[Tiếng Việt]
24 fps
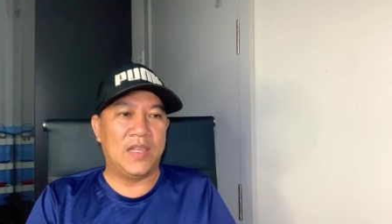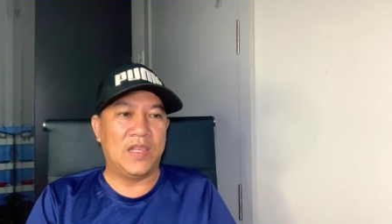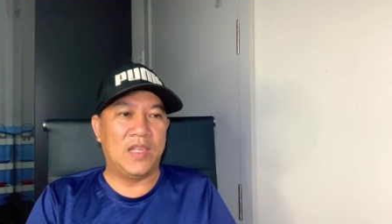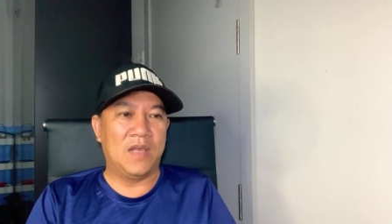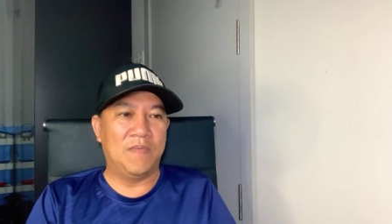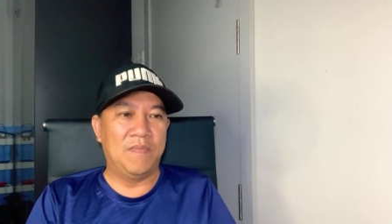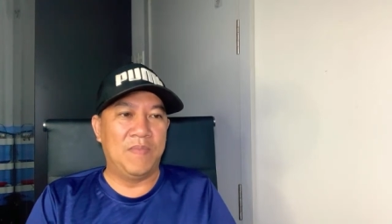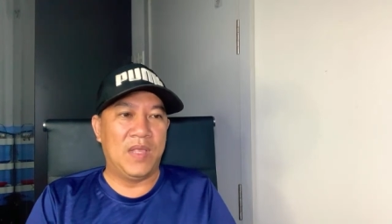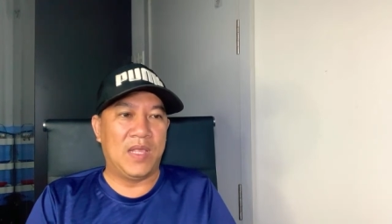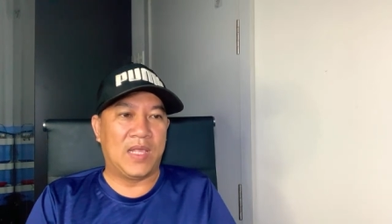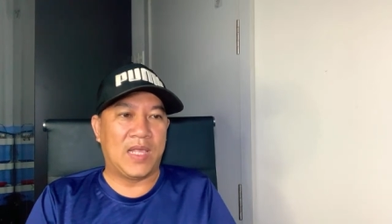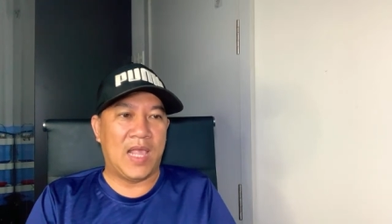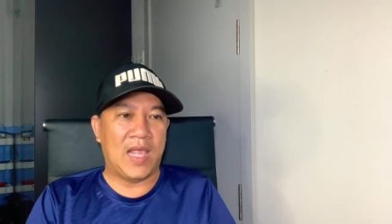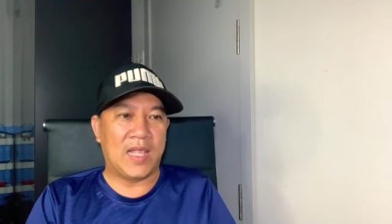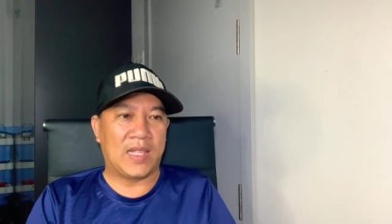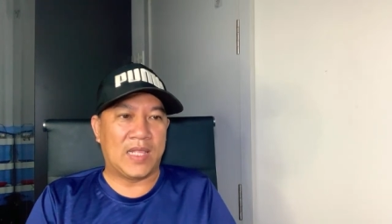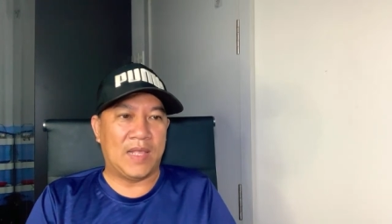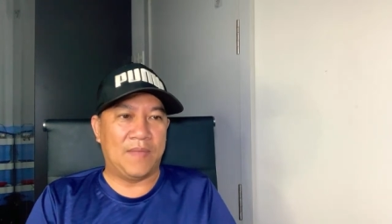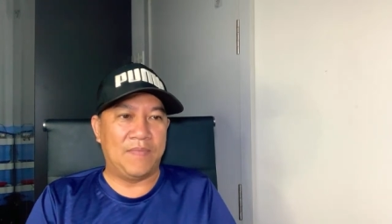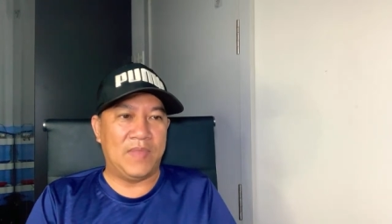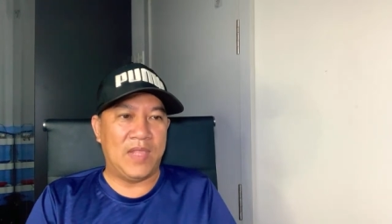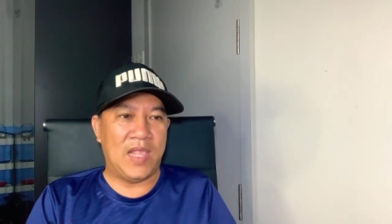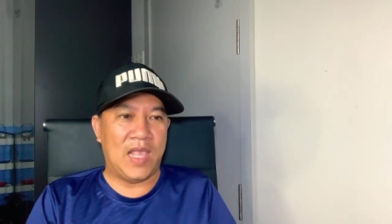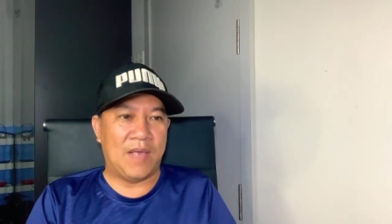nhóm bị can
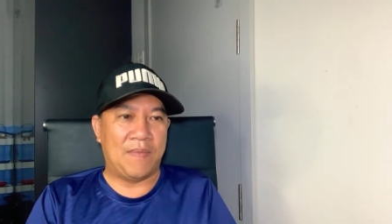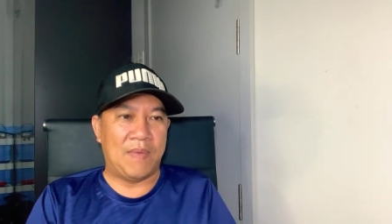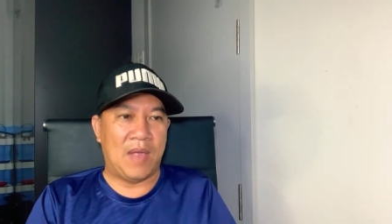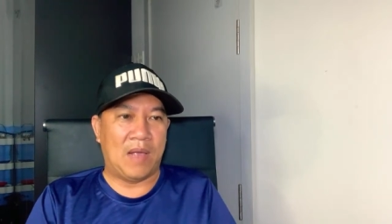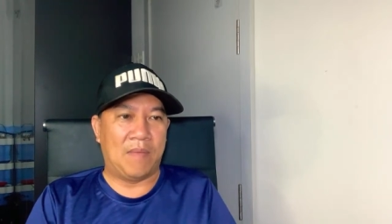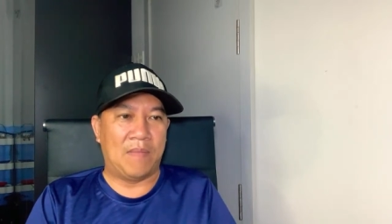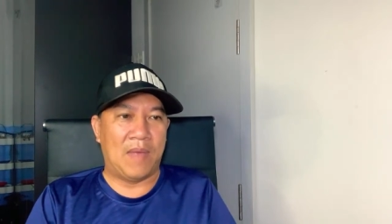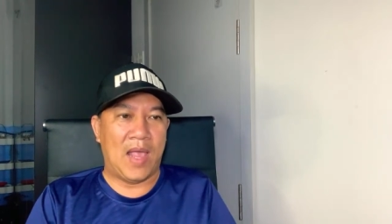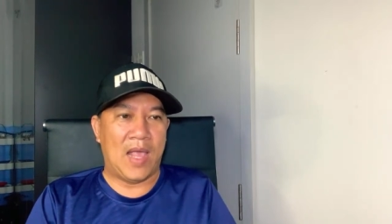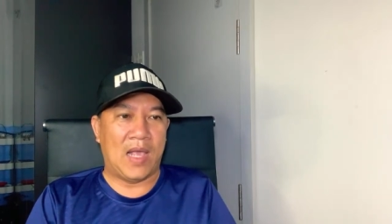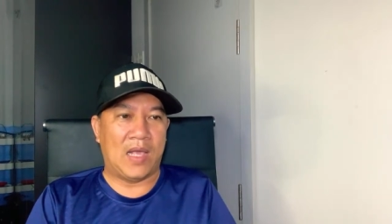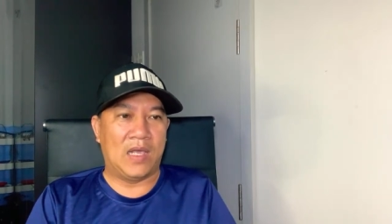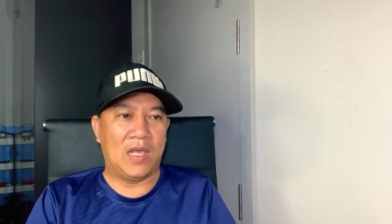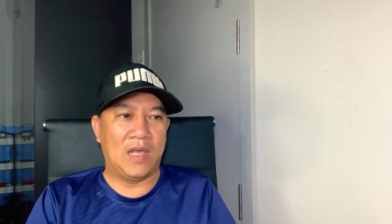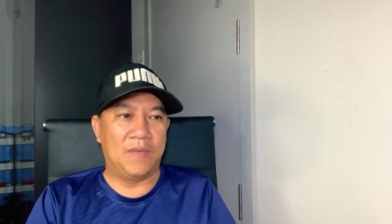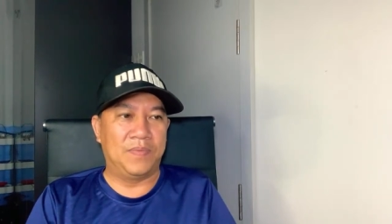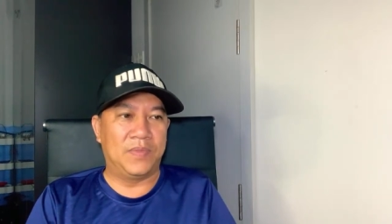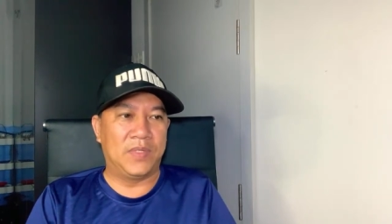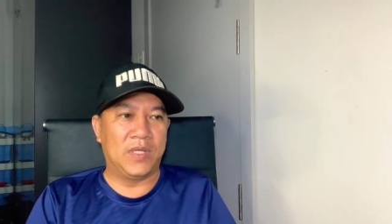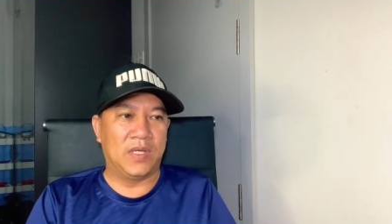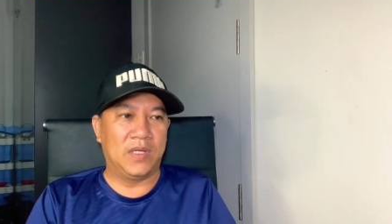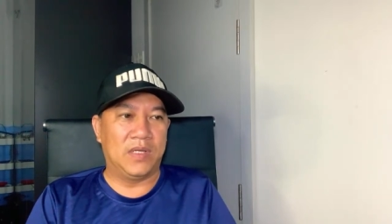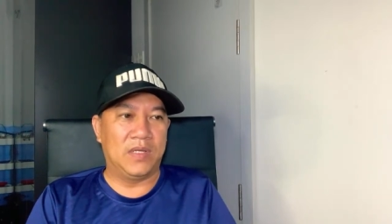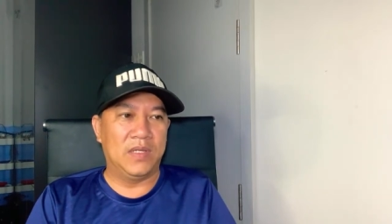tham gia bàn bạc góp
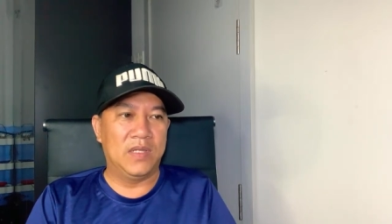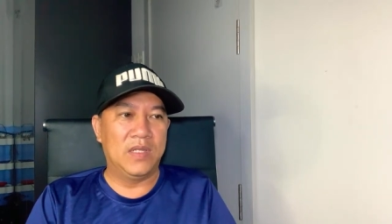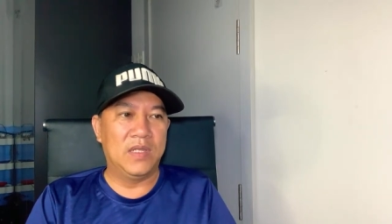sức